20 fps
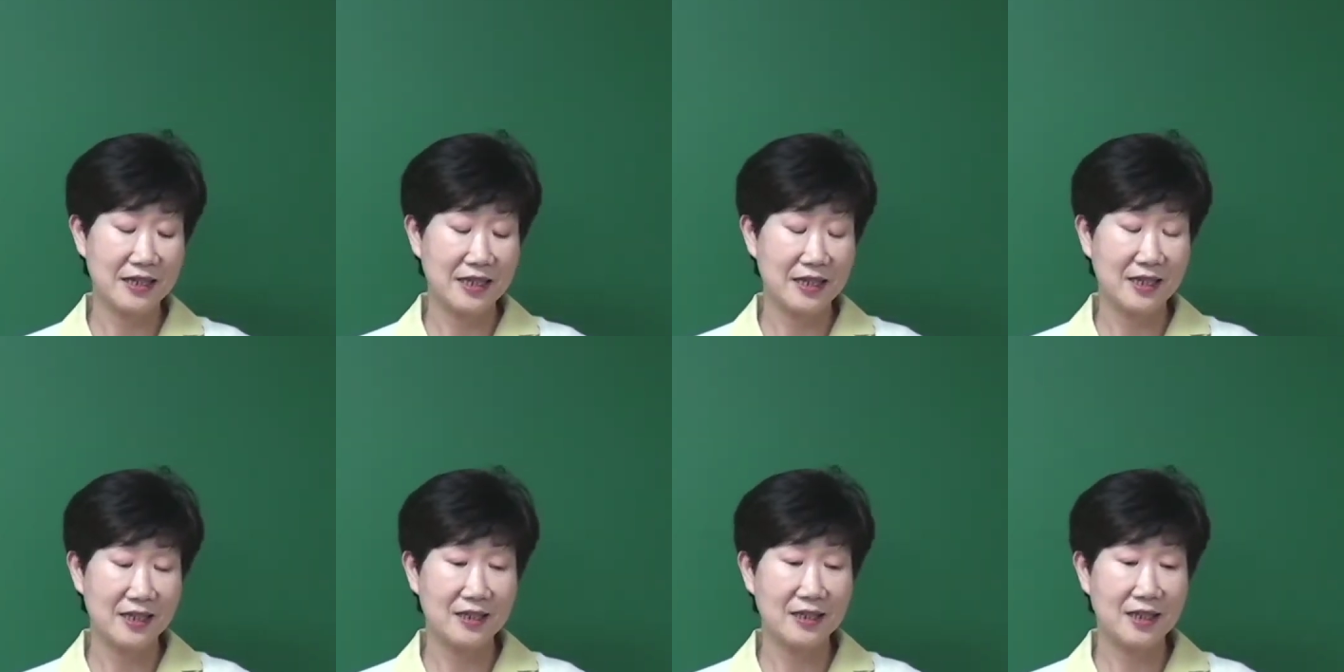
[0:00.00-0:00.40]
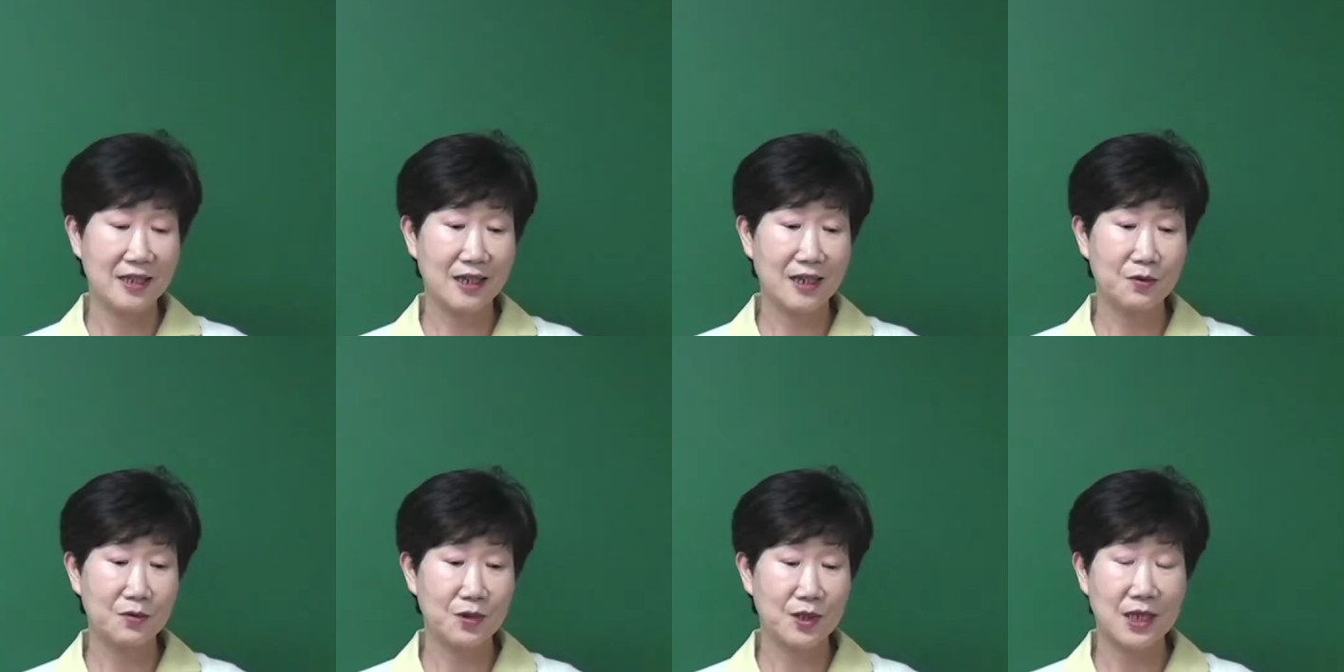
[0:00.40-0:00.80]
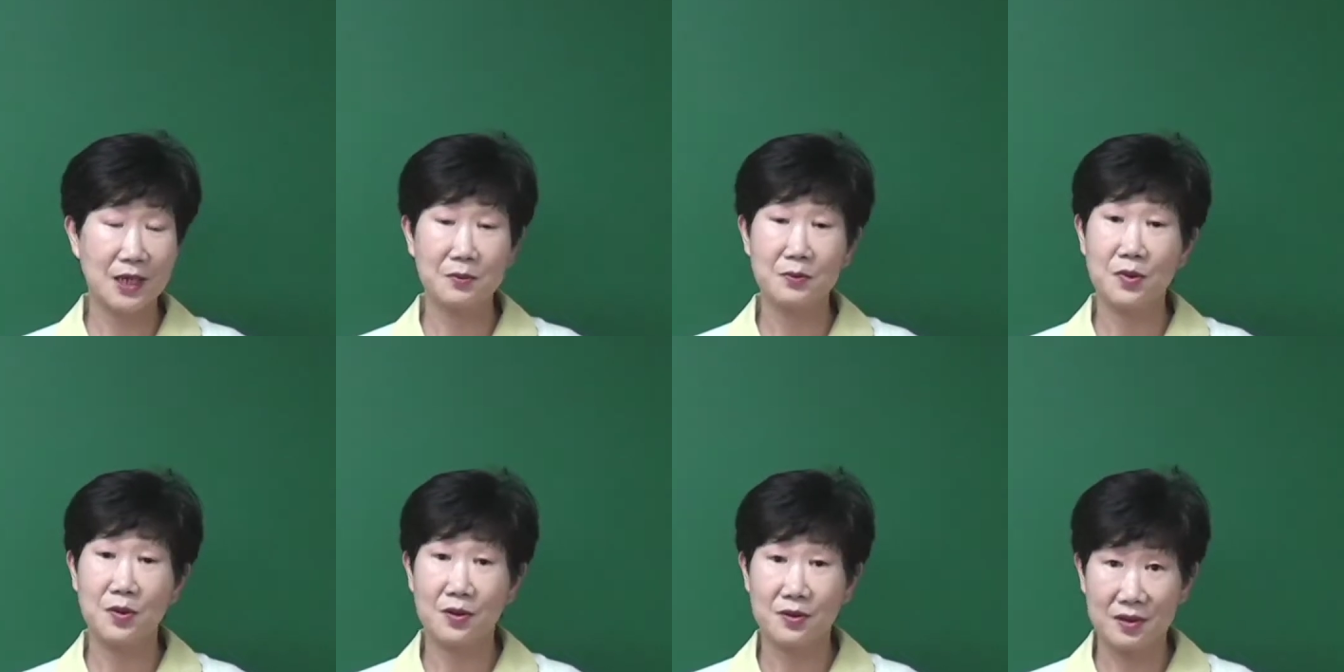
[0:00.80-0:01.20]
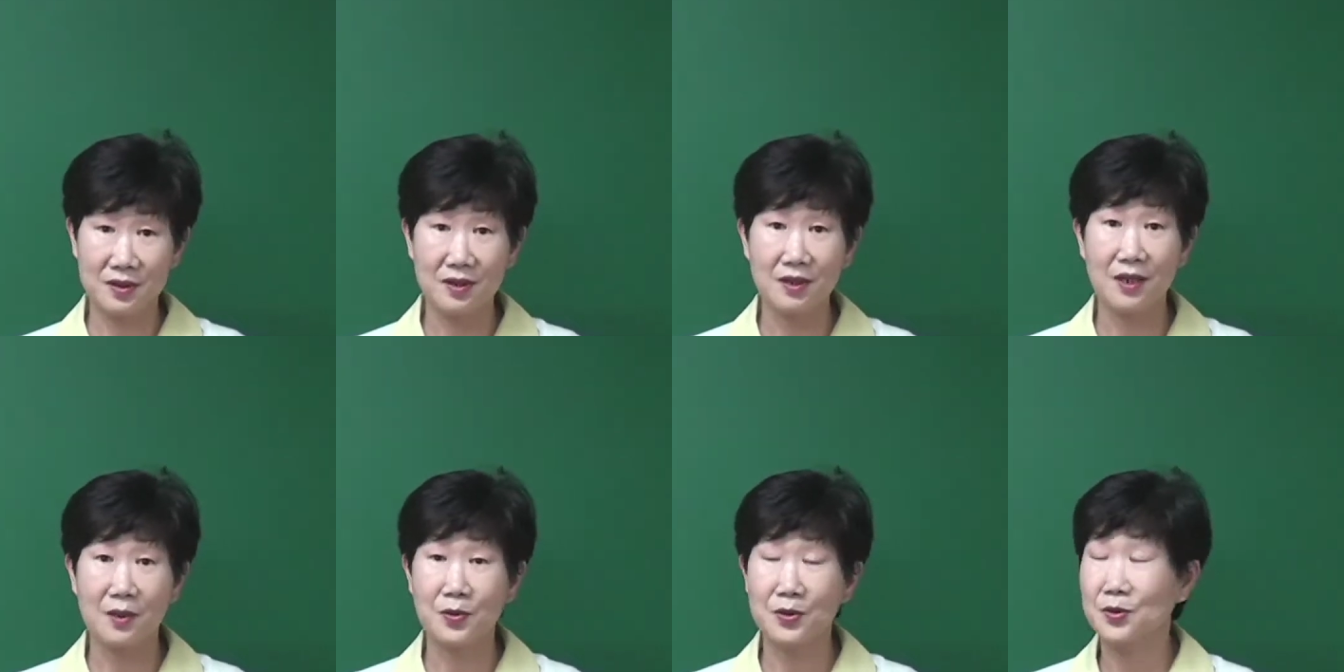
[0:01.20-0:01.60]
일단 우리가 한번
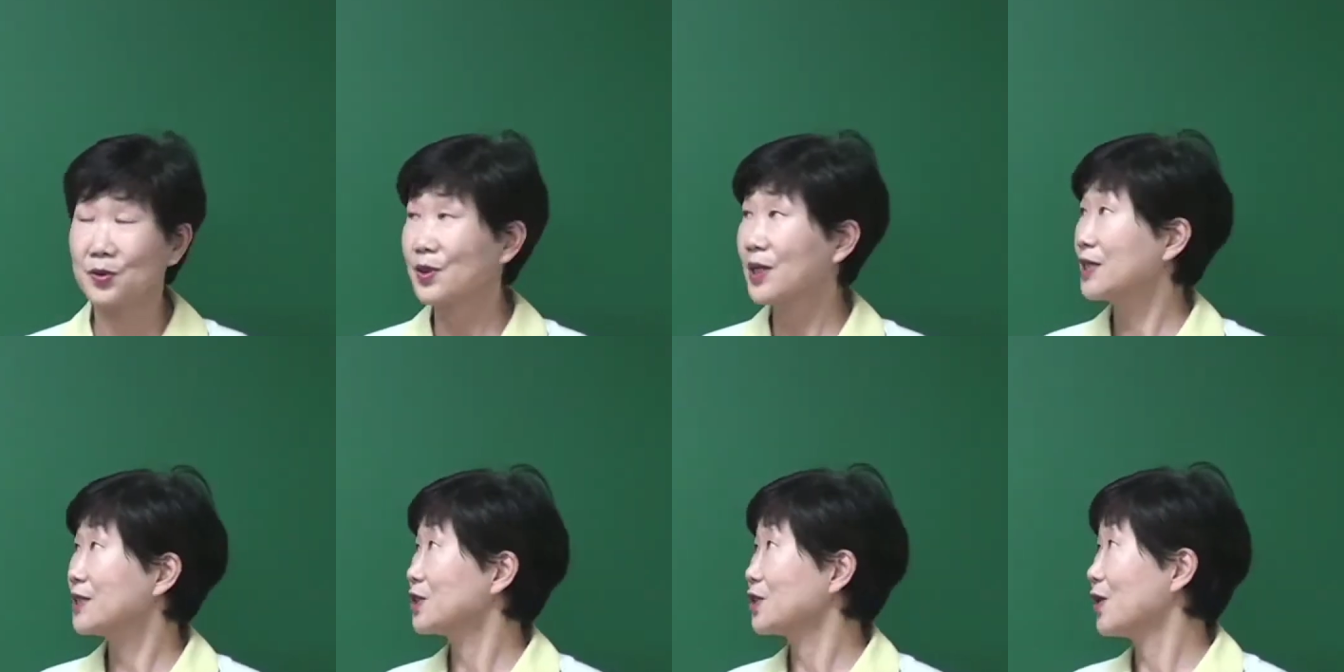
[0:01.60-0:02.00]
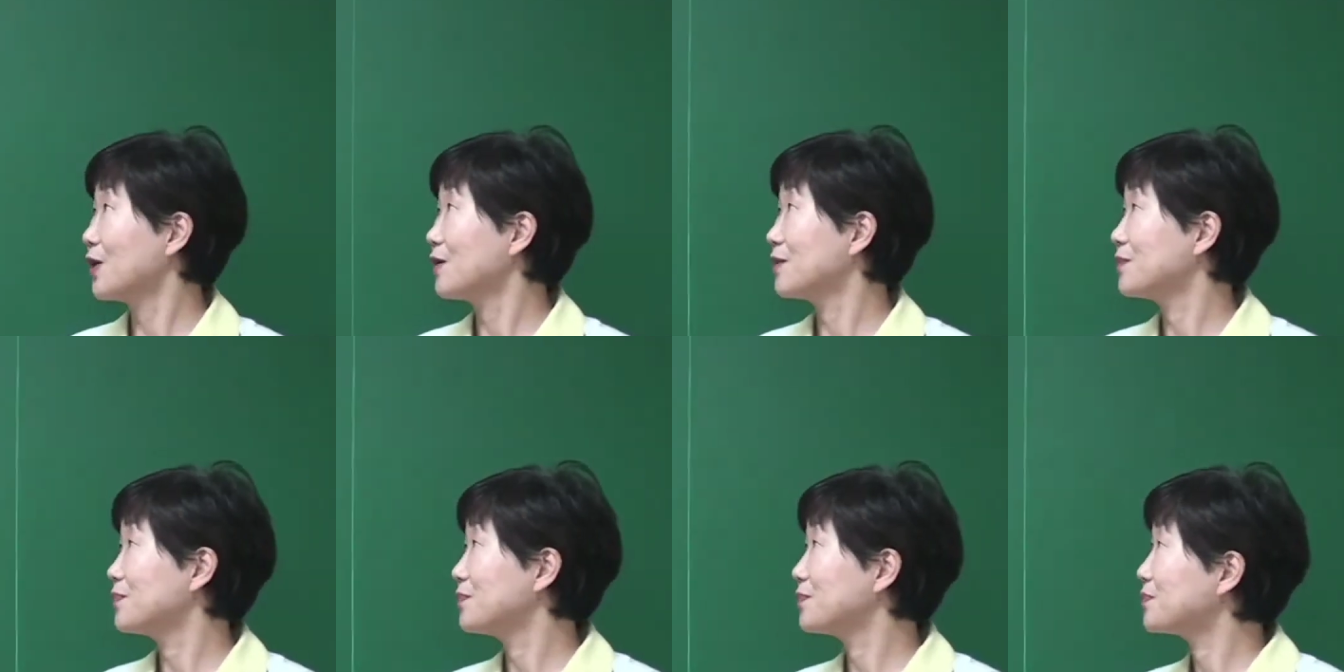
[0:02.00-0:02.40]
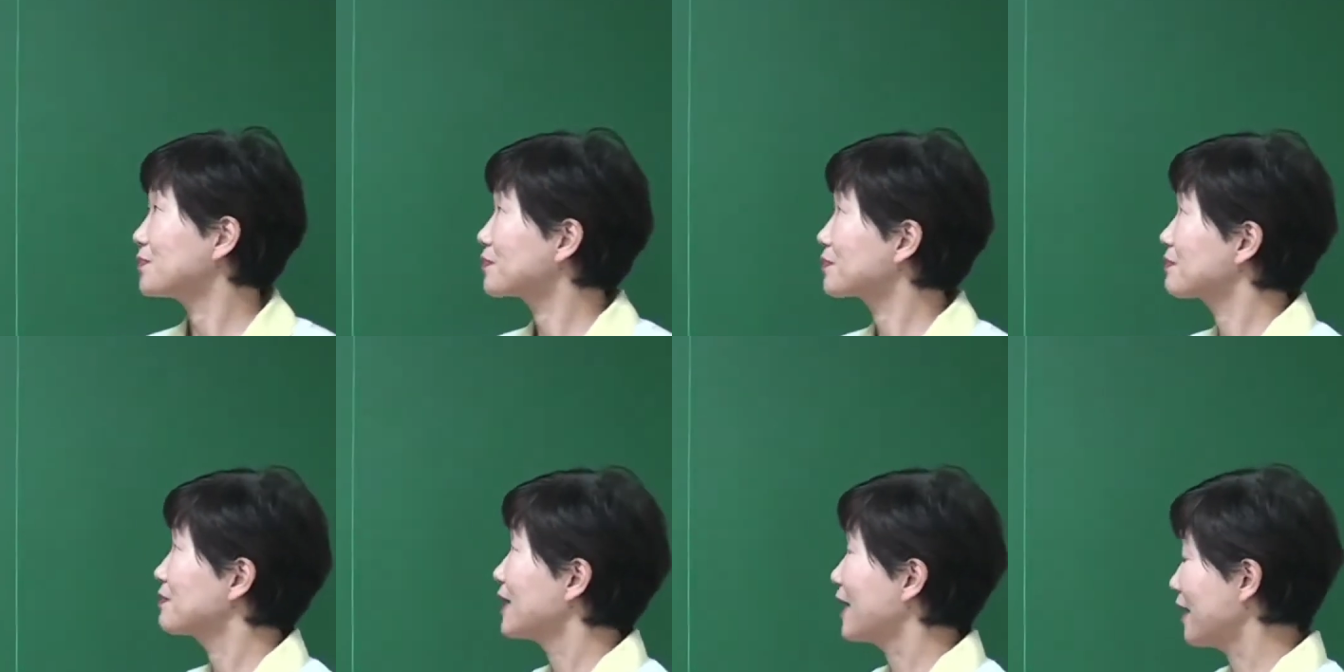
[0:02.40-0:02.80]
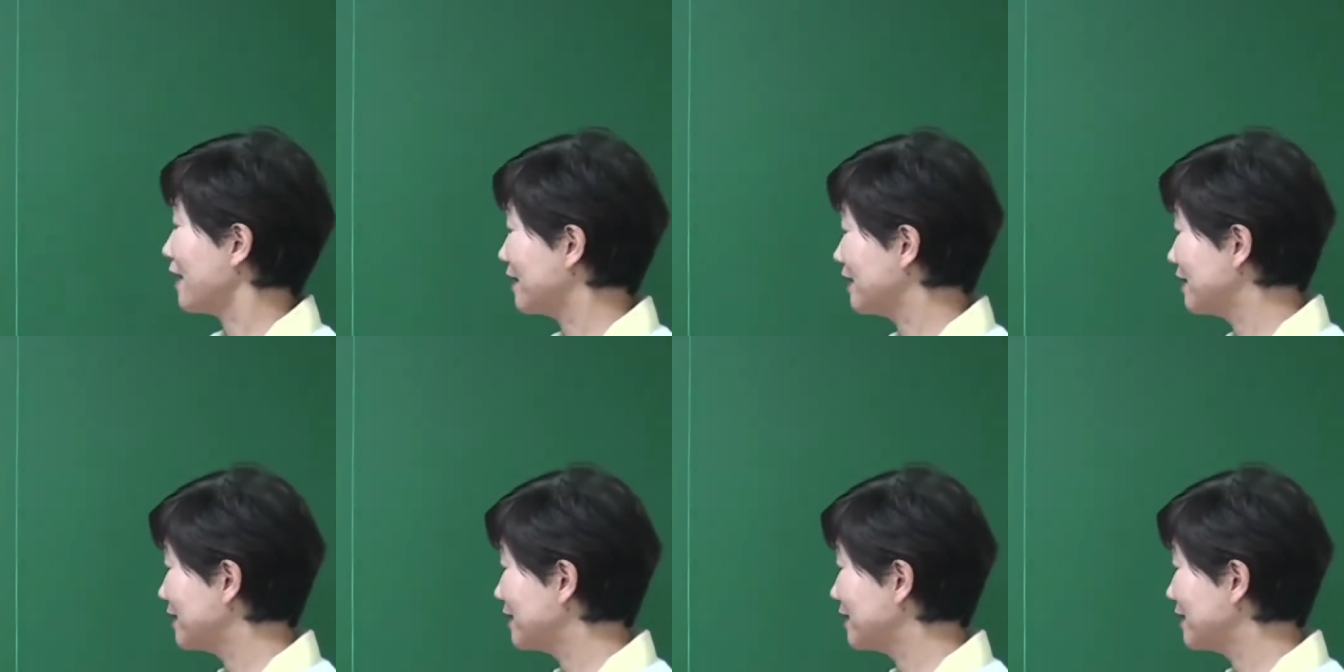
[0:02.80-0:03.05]
들어가 보도록 하죠. 네.